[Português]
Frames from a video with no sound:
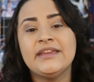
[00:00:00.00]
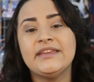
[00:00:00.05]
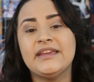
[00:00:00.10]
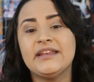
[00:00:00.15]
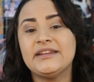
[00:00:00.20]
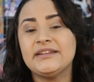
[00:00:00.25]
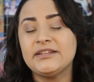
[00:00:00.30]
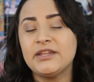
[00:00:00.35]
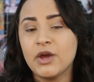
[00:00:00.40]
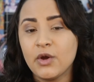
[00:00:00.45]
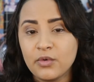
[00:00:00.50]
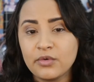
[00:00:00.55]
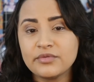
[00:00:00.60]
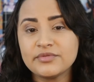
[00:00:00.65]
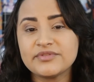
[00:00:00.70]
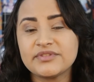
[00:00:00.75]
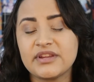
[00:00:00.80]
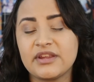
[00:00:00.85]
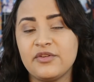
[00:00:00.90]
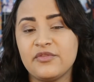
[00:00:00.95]
e ele não
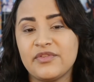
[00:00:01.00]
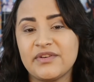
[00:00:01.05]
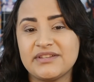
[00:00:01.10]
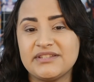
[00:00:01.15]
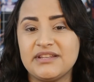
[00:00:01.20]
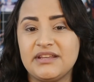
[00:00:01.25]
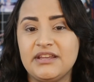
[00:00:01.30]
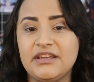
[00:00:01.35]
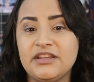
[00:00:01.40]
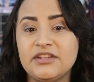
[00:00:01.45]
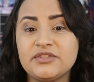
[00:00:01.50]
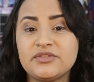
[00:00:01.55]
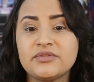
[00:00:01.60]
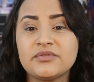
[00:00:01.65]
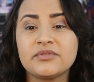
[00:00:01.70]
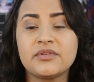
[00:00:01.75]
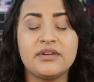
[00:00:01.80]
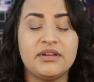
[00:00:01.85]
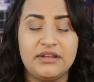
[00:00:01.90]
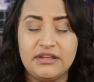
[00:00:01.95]
conseguiu fazer
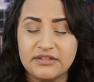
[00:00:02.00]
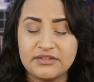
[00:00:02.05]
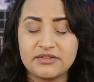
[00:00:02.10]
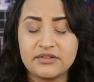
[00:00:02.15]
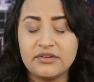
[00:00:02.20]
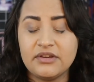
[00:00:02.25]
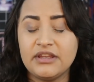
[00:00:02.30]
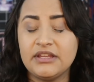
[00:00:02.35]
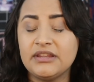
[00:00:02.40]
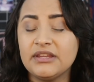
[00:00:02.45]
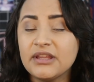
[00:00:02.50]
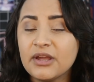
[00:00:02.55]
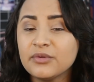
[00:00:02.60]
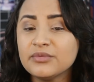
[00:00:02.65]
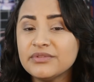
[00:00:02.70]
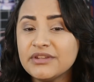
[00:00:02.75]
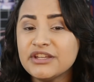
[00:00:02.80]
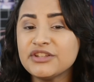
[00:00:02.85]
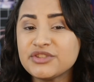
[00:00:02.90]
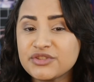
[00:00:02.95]
isso, isso e
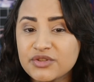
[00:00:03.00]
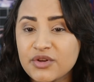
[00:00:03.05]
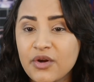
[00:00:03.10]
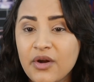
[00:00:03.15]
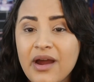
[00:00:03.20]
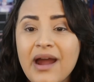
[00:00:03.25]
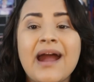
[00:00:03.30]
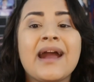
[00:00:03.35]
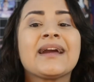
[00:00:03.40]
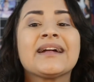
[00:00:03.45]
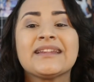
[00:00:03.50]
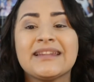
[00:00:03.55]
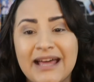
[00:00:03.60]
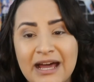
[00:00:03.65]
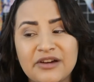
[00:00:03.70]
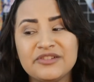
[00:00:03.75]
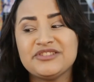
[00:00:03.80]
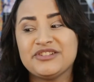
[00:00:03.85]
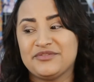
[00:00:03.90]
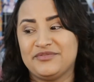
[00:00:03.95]
não deixou a
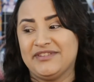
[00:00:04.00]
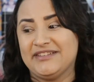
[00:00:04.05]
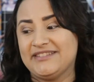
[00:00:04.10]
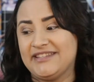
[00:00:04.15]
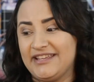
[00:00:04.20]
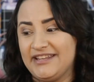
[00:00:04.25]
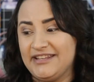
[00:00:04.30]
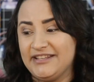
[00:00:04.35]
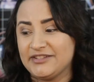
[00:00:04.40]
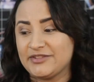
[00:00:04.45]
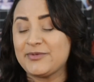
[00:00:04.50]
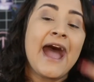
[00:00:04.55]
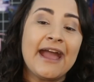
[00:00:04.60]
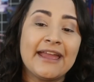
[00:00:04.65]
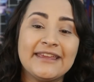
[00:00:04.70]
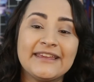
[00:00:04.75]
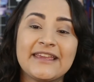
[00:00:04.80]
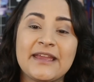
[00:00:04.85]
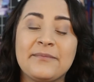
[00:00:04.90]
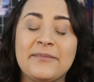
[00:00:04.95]
Cláudia fazer isso.
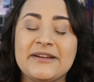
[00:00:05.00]
Aí que é